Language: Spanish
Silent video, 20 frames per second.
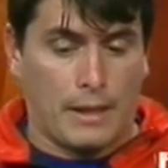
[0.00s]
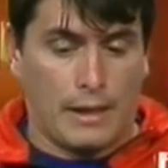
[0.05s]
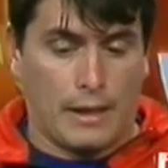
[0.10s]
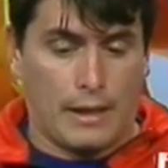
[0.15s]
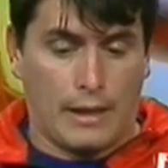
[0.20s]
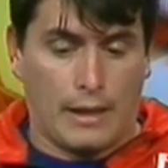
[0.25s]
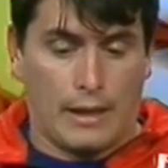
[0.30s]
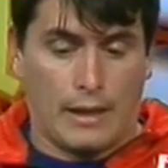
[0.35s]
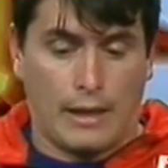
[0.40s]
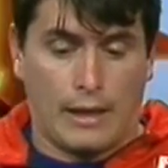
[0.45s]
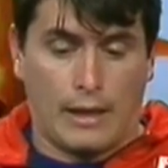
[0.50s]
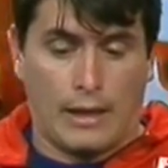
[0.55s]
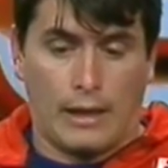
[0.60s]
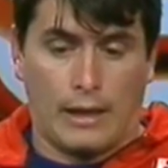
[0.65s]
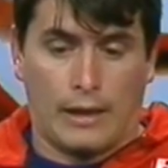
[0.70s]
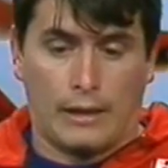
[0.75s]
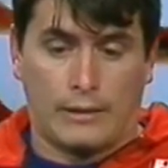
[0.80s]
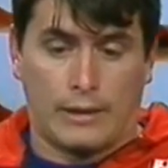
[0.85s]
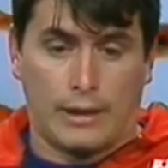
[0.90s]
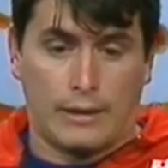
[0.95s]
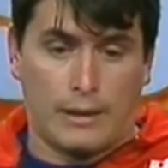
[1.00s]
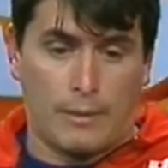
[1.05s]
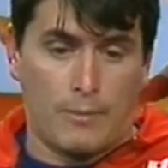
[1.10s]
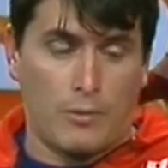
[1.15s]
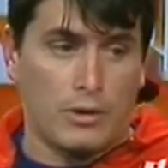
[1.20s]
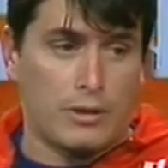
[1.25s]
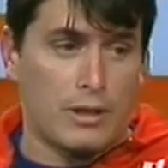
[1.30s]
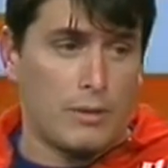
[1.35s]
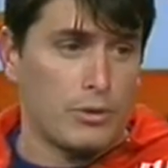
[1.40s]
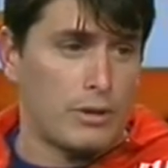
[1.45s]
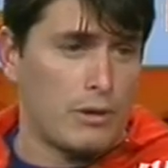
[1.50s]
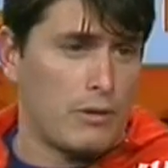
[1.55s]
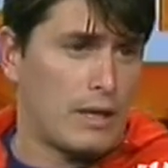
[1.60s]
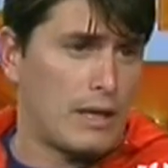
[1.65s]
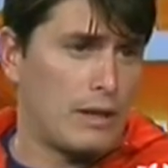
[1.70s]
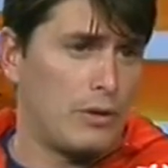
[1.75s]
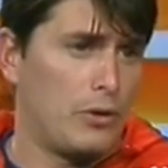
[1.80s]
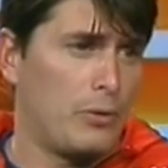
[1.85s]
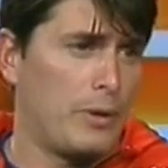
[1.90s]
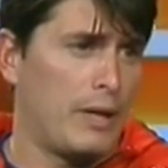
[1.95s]
está, estamos
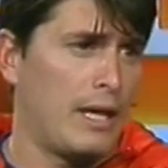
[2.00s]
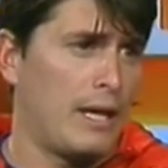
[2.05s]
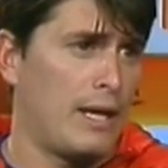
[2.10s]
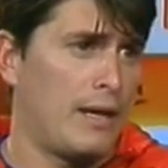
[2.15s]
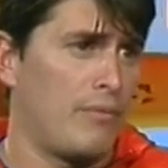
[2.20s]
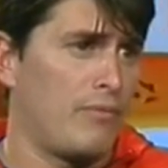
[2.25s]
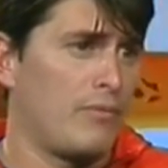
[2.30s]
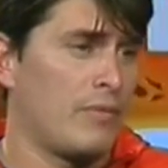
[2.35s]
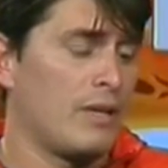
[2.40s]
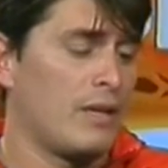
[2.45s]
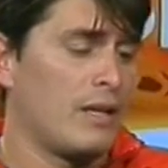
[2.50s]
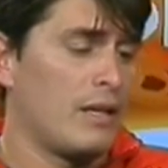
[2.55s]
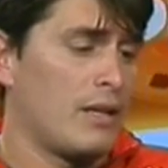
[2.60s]
trabajando bien